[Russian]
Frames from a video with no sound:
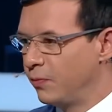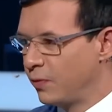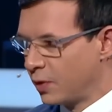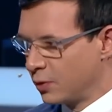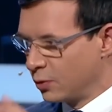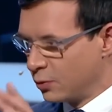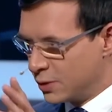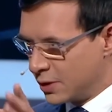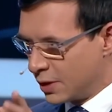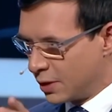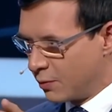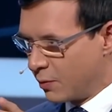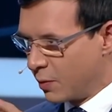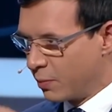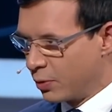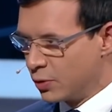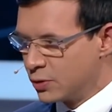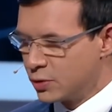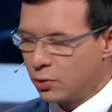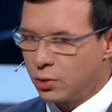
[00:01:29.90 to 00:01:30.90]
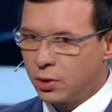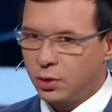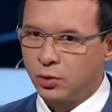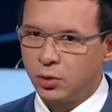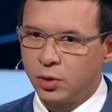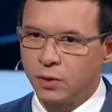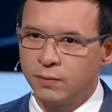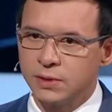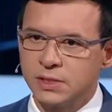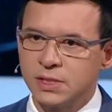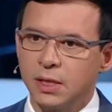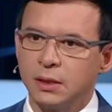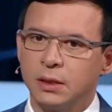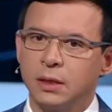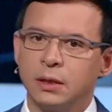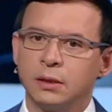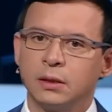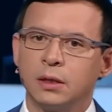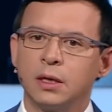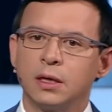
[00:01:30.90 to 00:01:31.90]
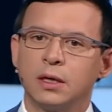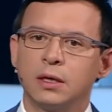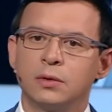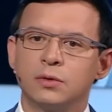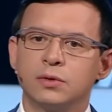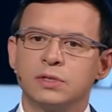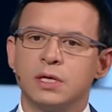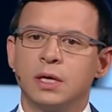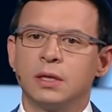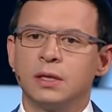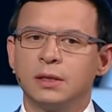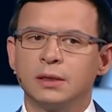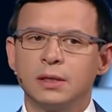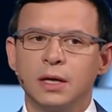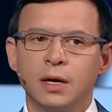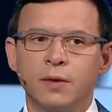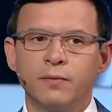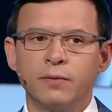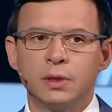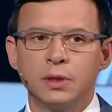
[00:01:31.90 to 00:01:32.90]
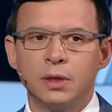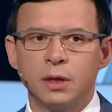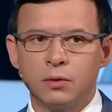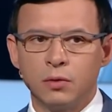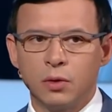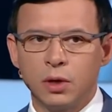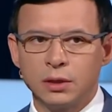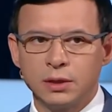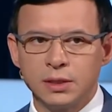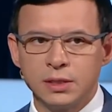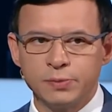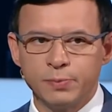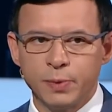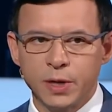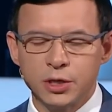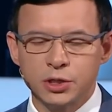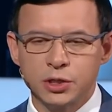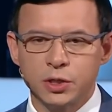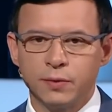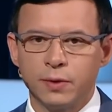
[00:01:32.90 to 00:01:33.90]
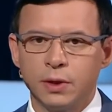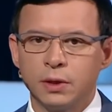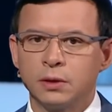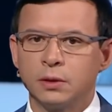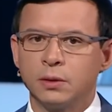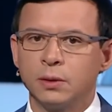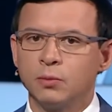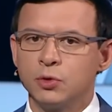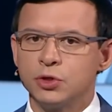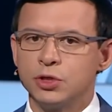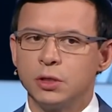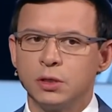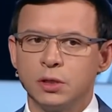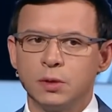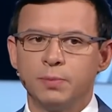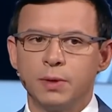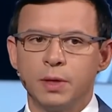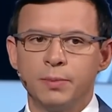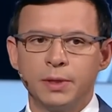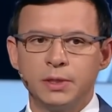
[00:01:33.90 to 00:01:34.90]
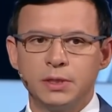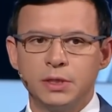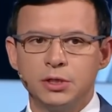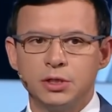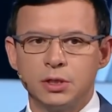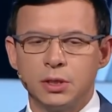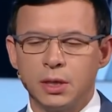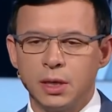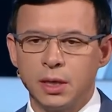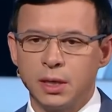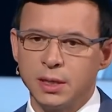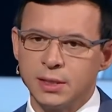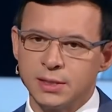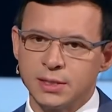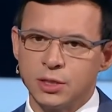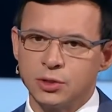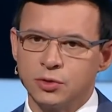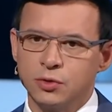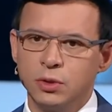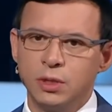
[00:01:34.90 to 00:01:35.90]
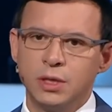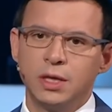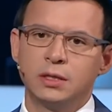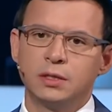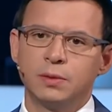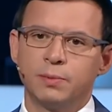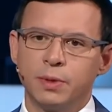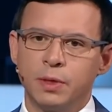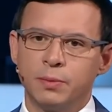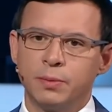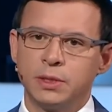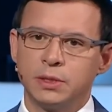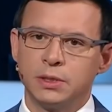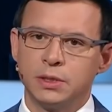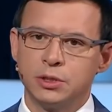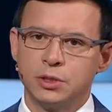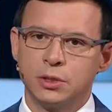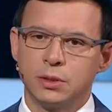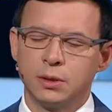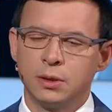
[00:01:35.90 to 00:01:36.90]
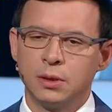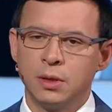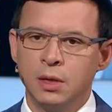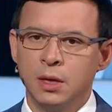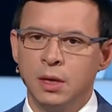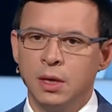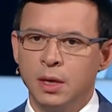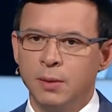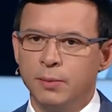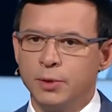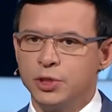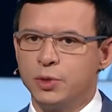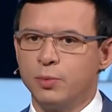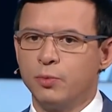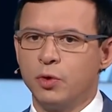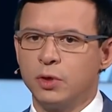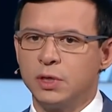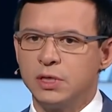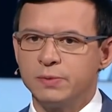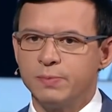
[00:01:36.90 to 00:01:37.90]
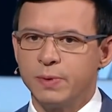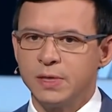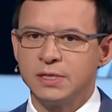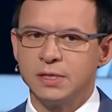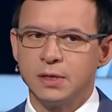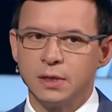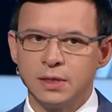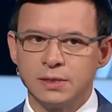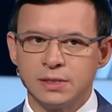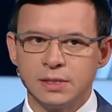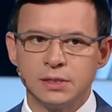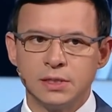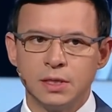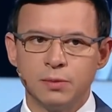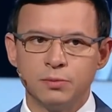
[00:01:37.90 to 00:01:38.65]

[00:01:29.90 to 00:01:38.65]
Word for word: вернуться к вопросу, который вы задали. Дорогие друзья, Наталья, видно, аккуратно спрашивает и очень дипломатично, а я скажу не дипломатично. Почему она спросила за